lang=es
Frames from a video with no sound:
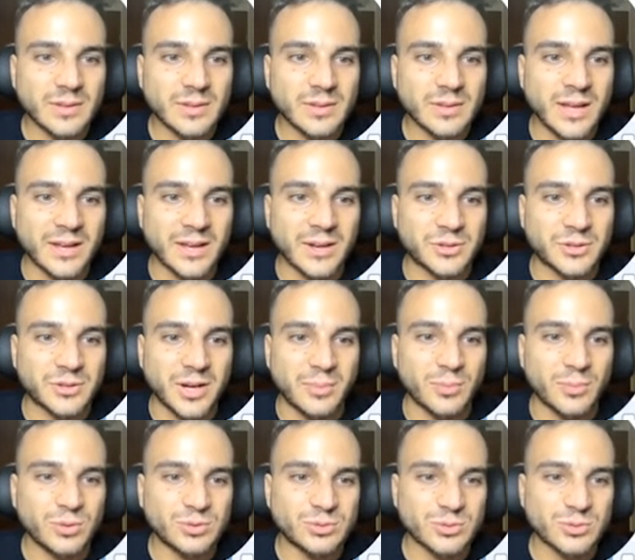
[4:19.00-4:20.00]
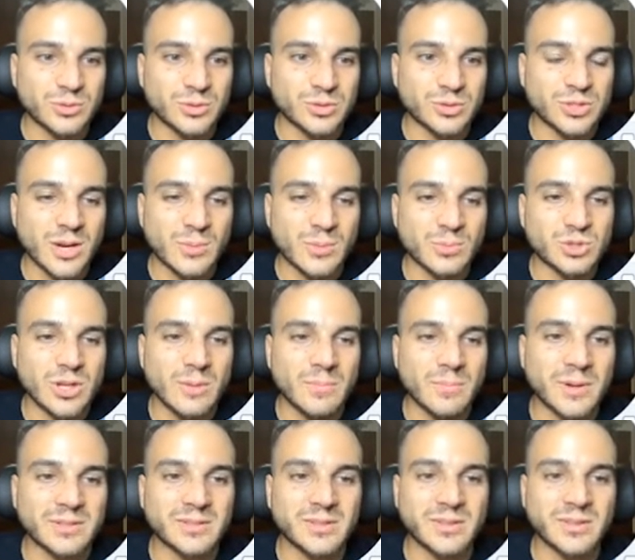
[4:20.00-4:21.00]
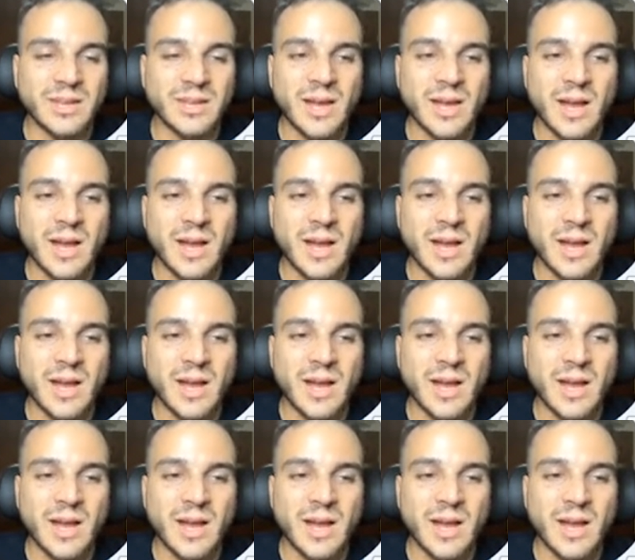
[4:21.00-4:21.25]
Y aquí lo tenemos. Nos iremos a la parte de